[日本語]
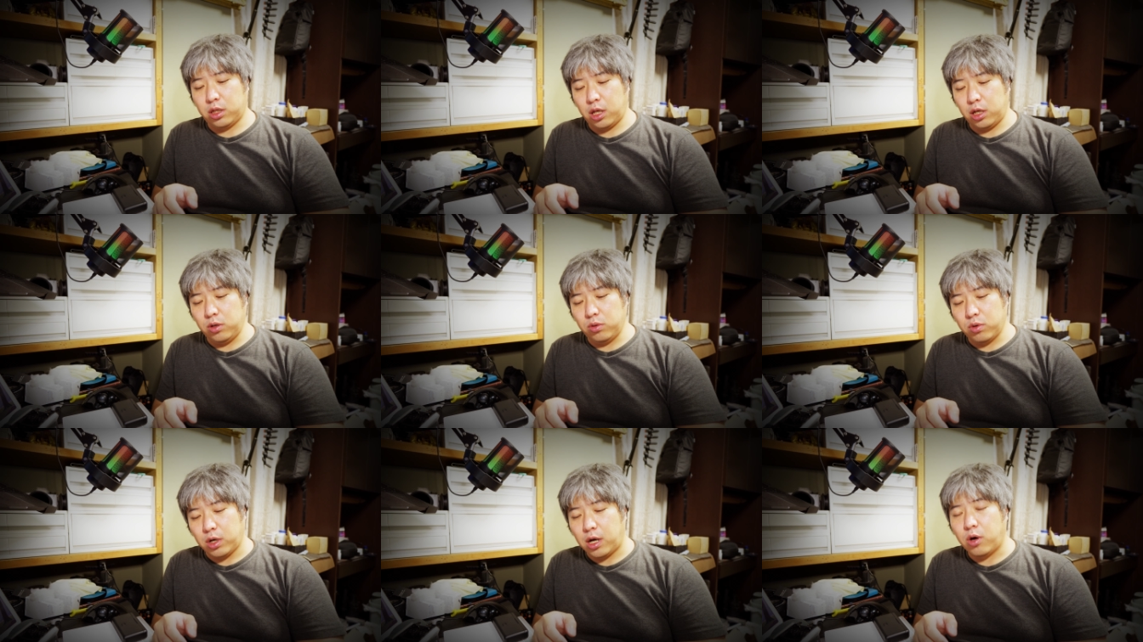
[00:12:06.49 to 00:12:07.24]
ていう
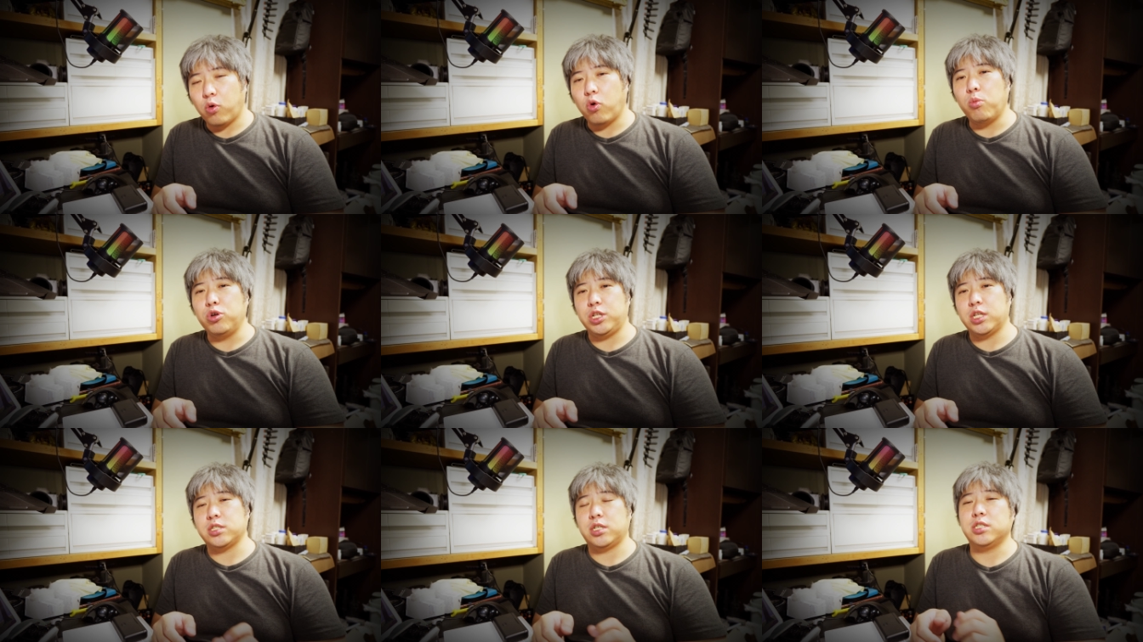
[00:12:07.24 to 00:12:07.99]
のが主
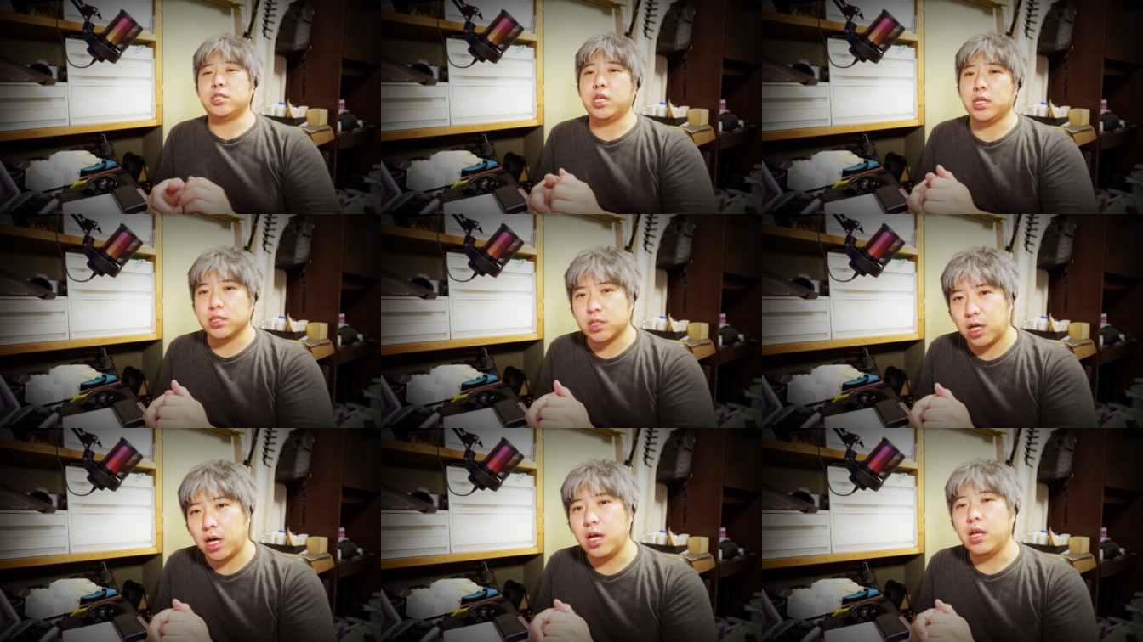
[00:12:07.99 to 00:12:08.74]
にですね、
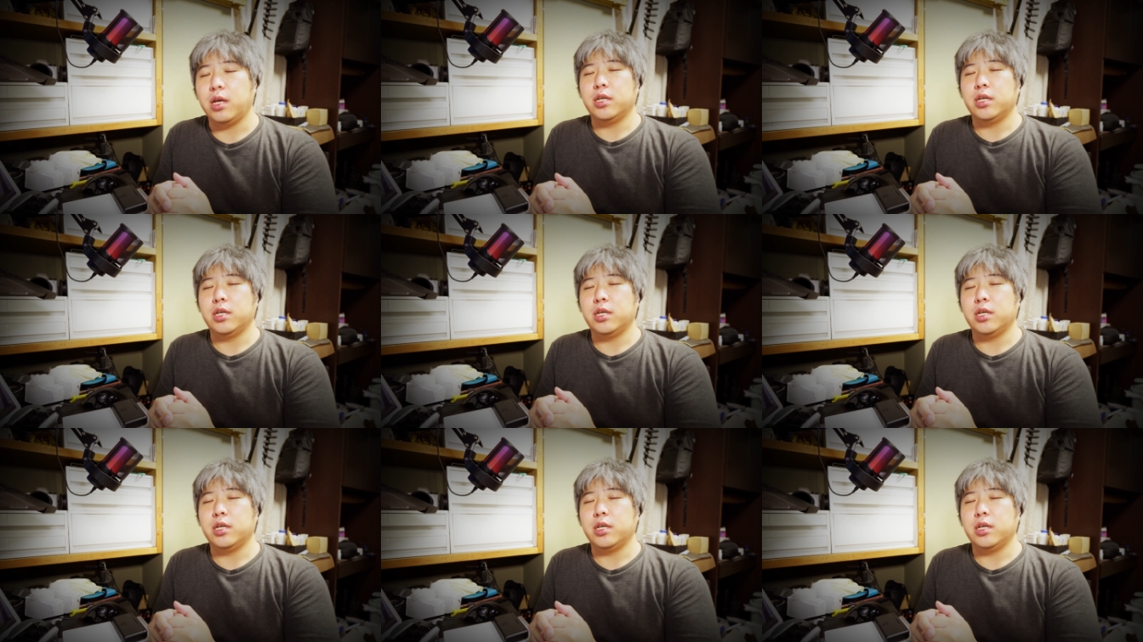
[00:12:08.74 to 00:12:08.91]
センサー。